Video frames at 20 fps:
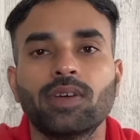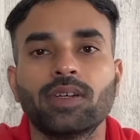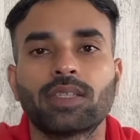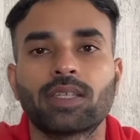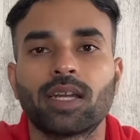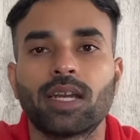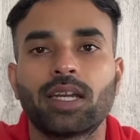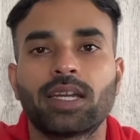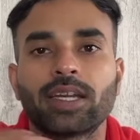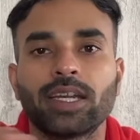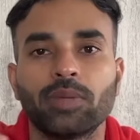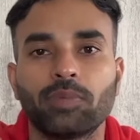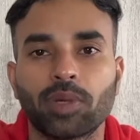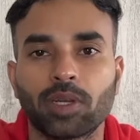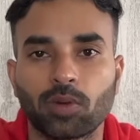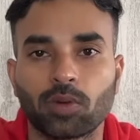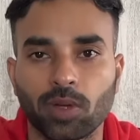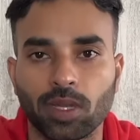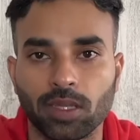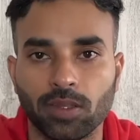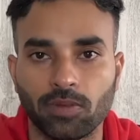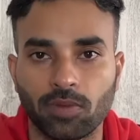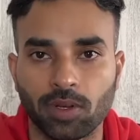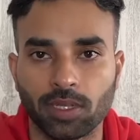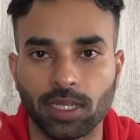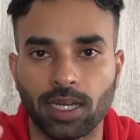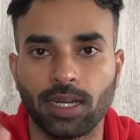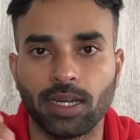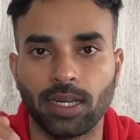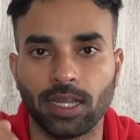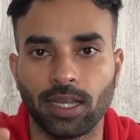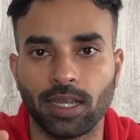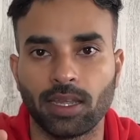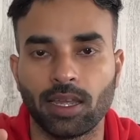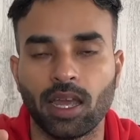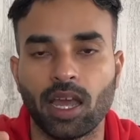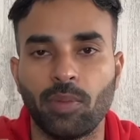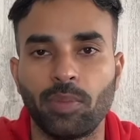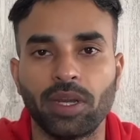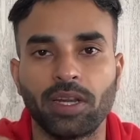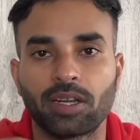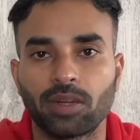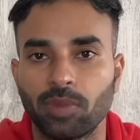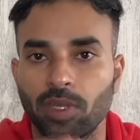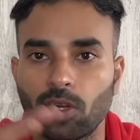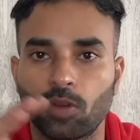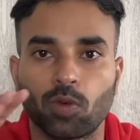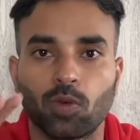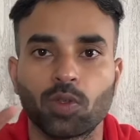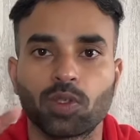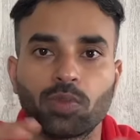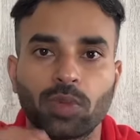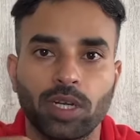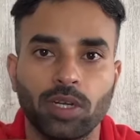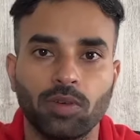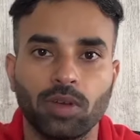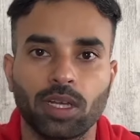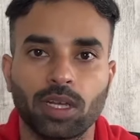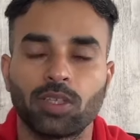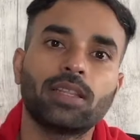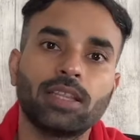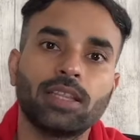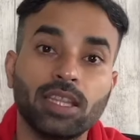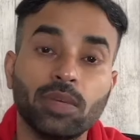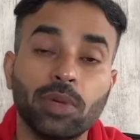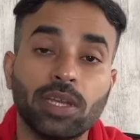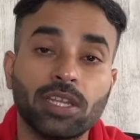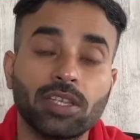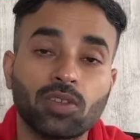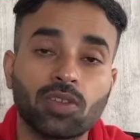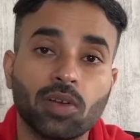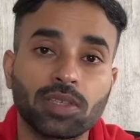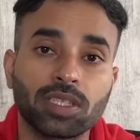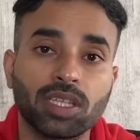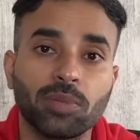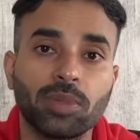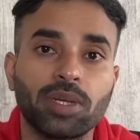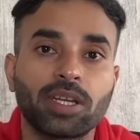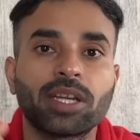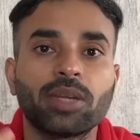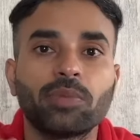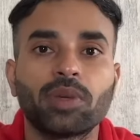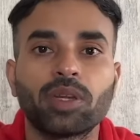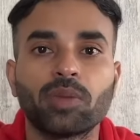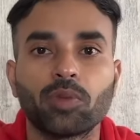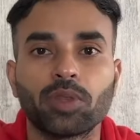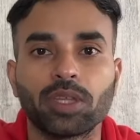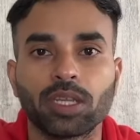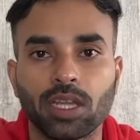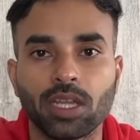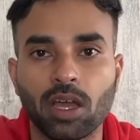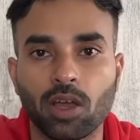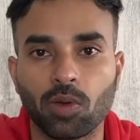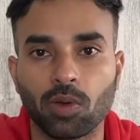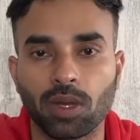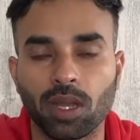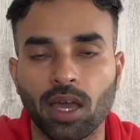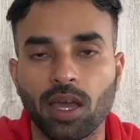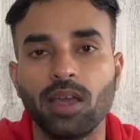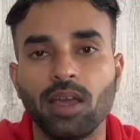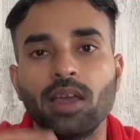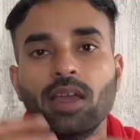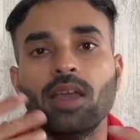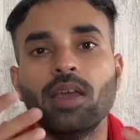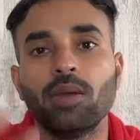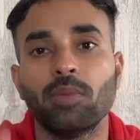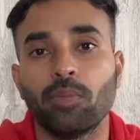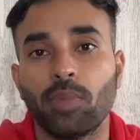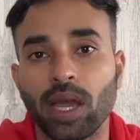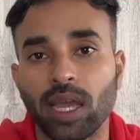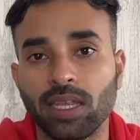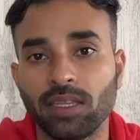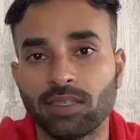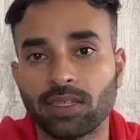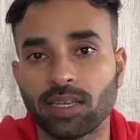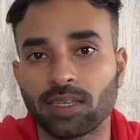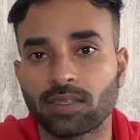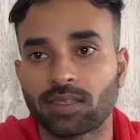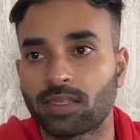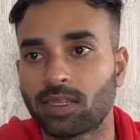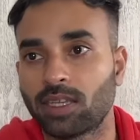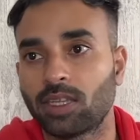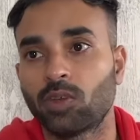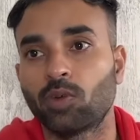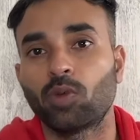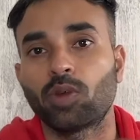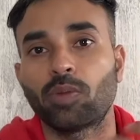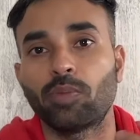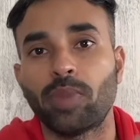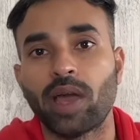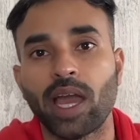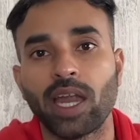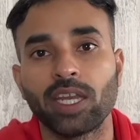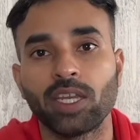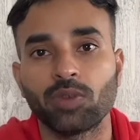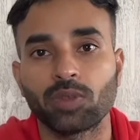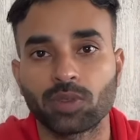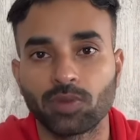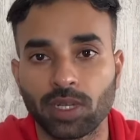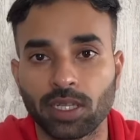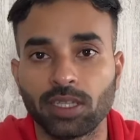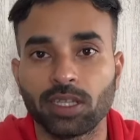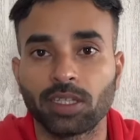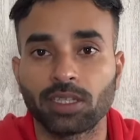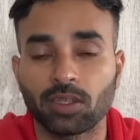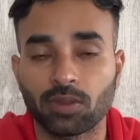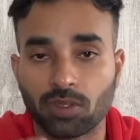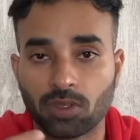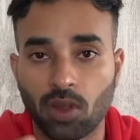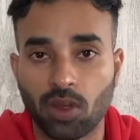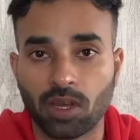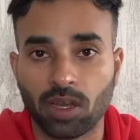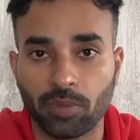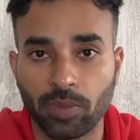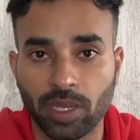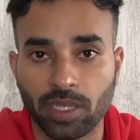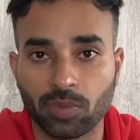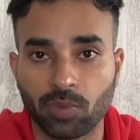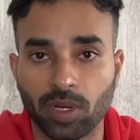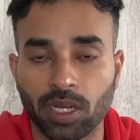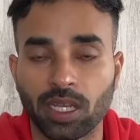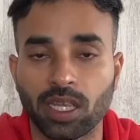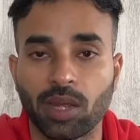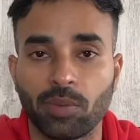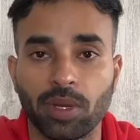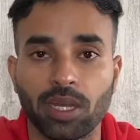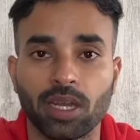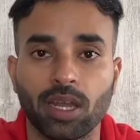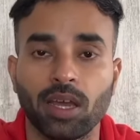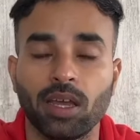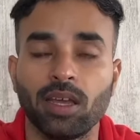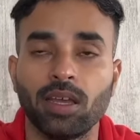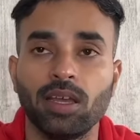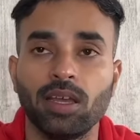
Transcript: அதெல்லாம் ட்ரேட் பண்ணக்கூடாது ஃபார் தட் டே அப்படின்ற மாதிரி க்ளோஸ் பண்ணிடுவாங்க இந்த மாதிரி ஸ்டாக்ஸ் நம்ம ட்ரேட் பண்ணும்போது என்ன ஆகும்னா பை சான்ஸ் ஏதோ ஒரு பேட் நியூஸ் வருது அந்த ஸ்டாக்கை பேஸ் பண்ணி அப்படின்னா